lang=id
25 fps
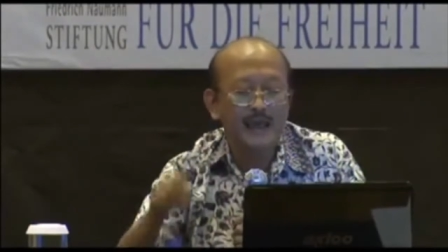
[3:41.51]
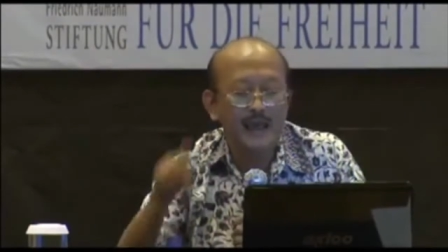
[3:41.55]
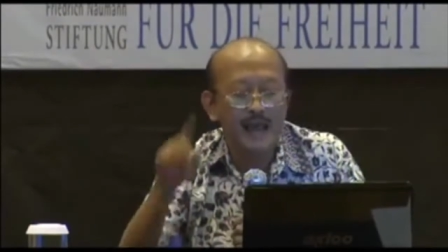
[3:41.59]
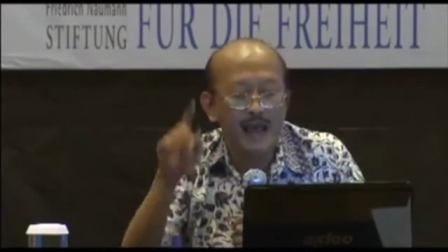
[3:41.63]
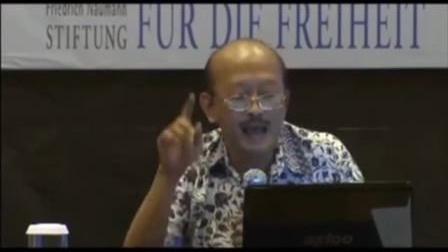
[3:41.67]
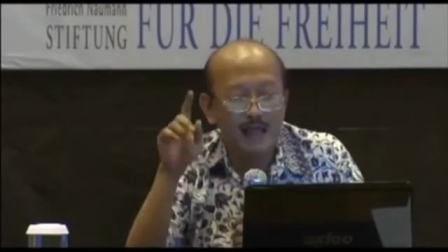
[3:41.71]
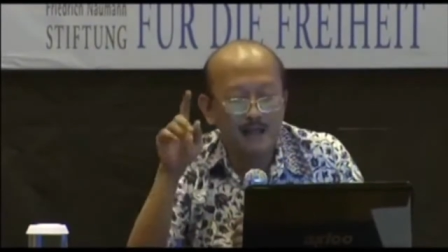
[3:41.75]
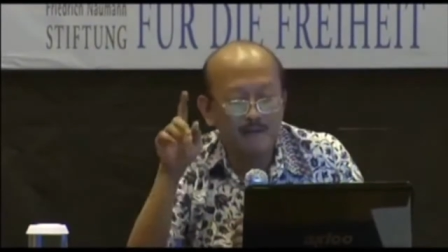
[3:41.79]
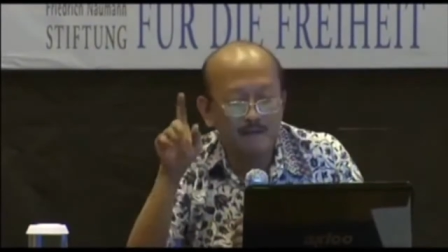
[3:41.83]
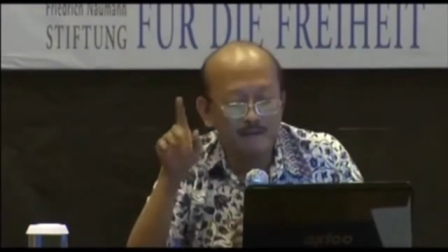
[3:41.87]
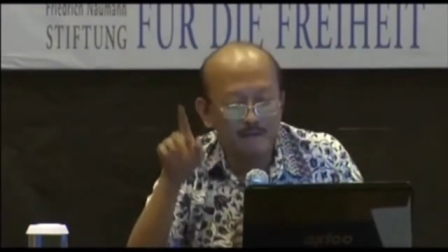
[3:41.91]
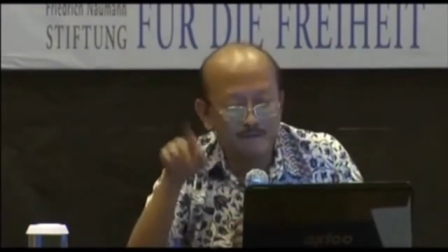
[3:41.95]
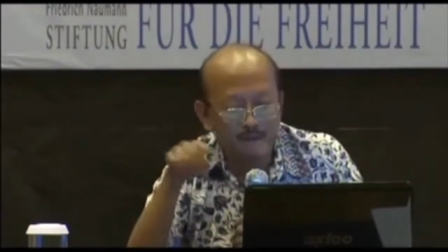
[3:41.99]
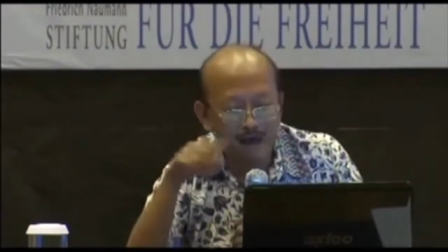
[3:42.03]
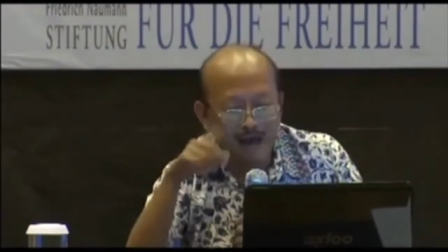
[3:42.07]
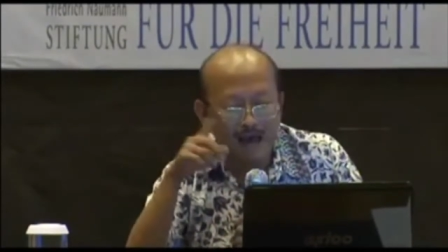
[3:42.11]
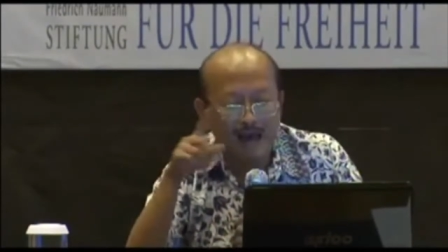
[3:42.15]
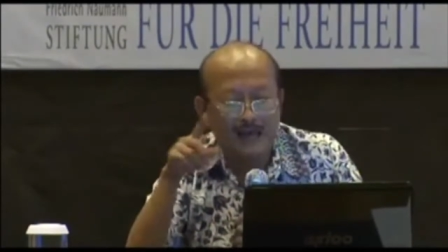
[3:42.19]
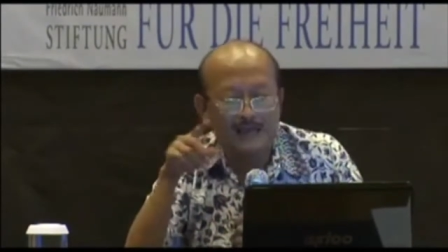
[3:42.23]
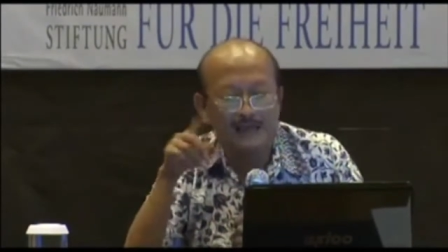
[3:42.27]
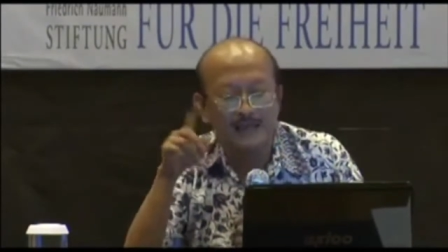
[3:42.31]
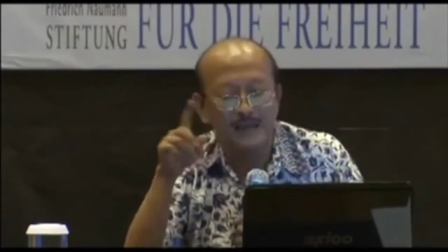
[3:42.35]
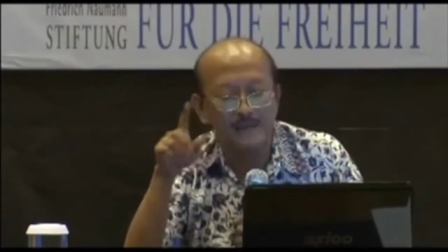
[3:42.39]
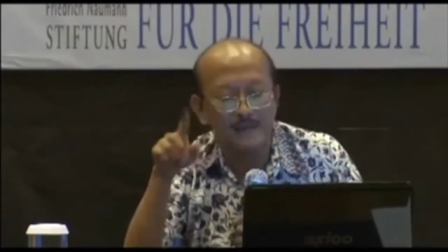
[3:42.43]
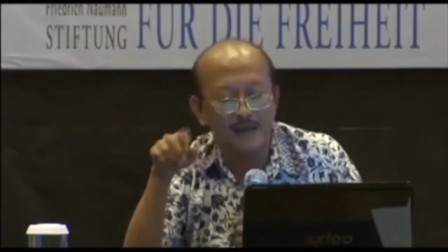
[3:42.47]

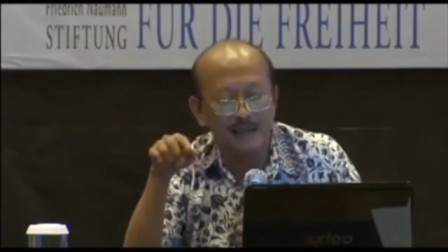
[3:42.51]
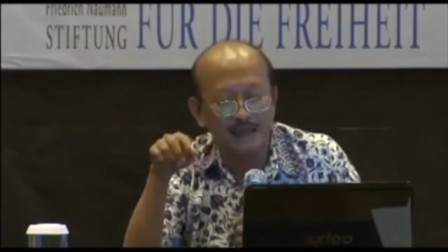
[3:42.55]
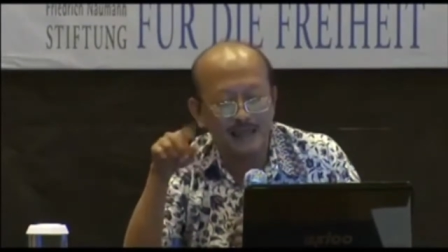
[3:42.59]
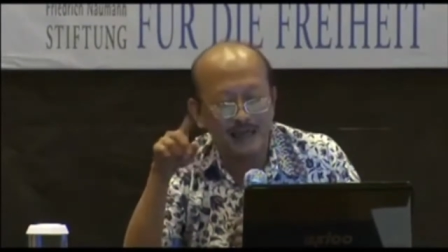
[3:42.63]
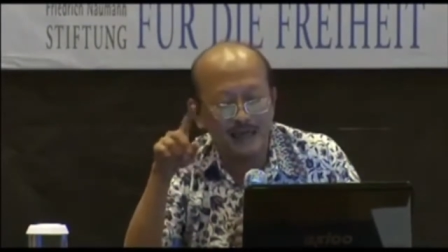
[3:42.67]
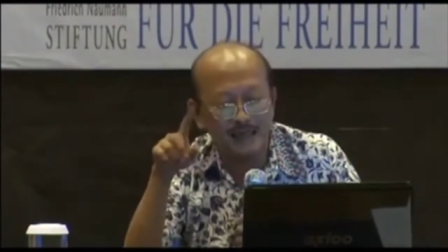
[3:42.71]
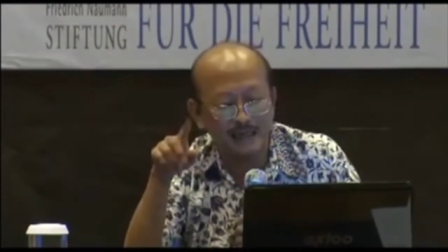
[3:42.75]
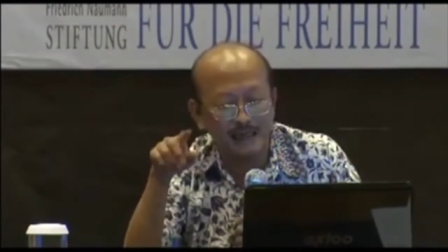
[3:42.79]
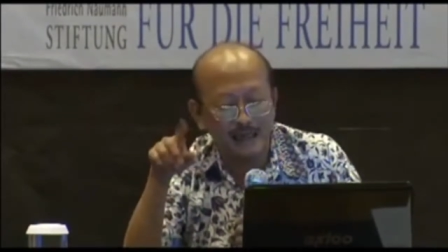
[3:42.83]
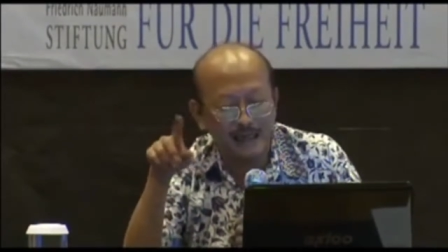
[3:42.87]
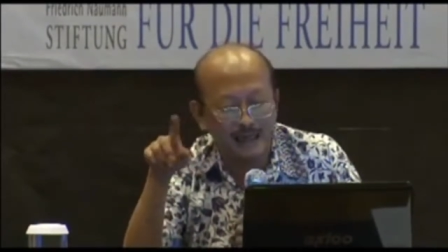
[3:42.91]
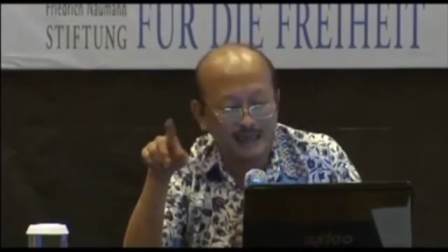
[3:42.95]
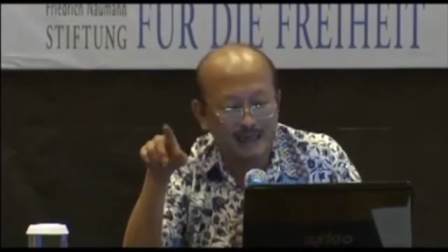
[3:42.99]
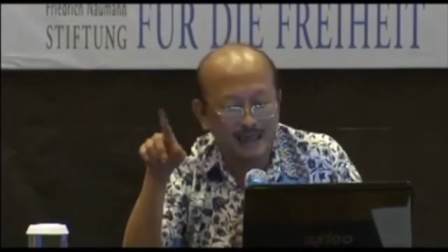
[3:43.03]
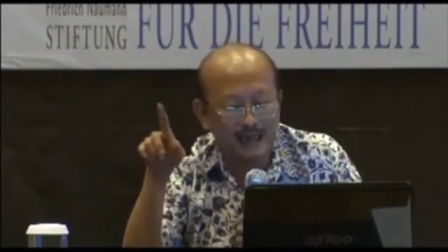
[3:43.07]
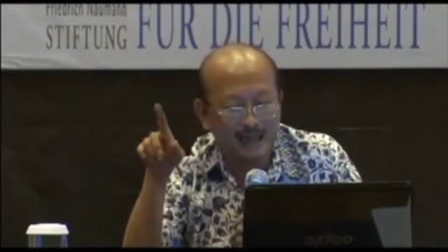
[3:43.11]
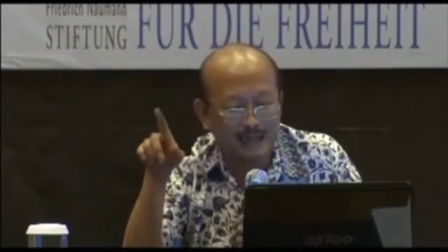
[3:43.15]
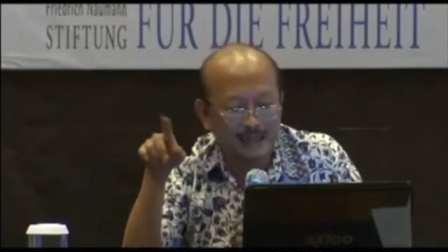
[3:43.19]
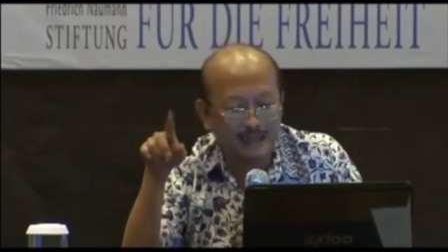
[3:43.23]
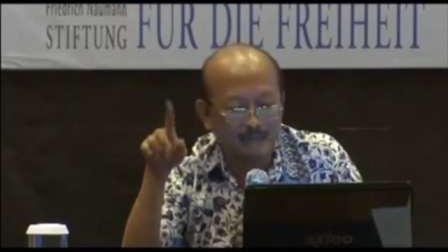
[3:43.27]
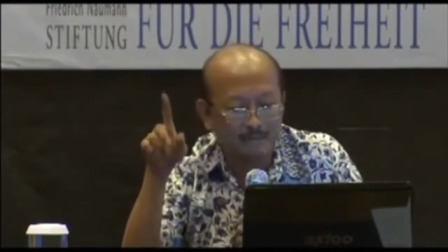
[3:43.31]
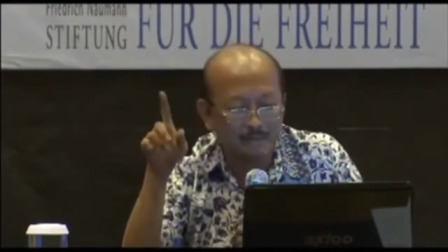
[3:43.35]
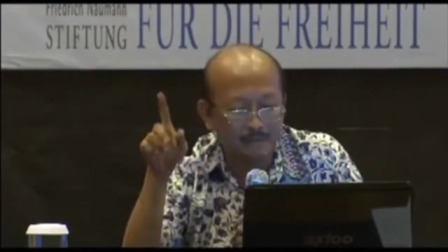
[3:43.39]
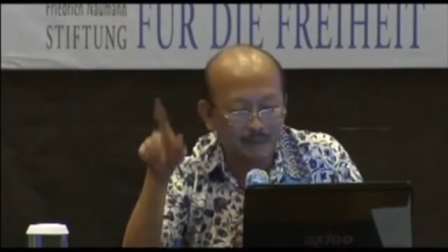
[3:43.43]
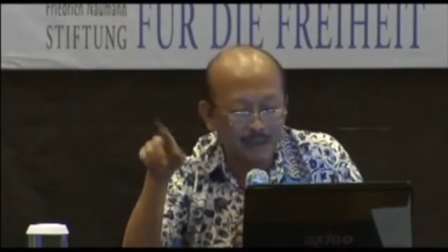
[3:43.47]
alfa sama dengan R
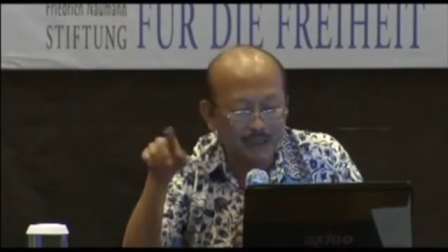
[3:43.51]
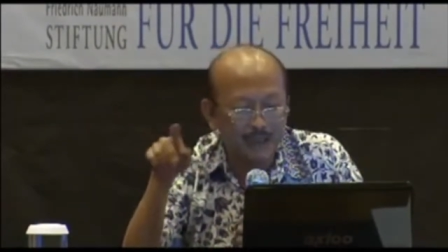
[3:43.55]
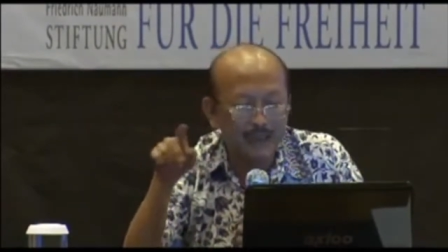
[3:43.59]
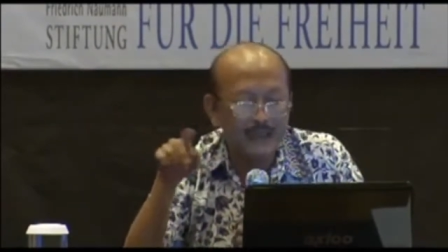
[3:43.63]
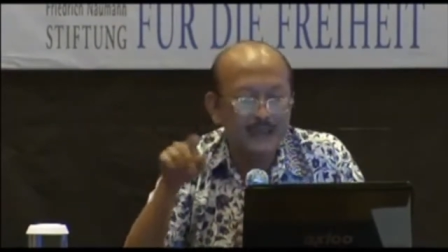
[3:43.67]
kali B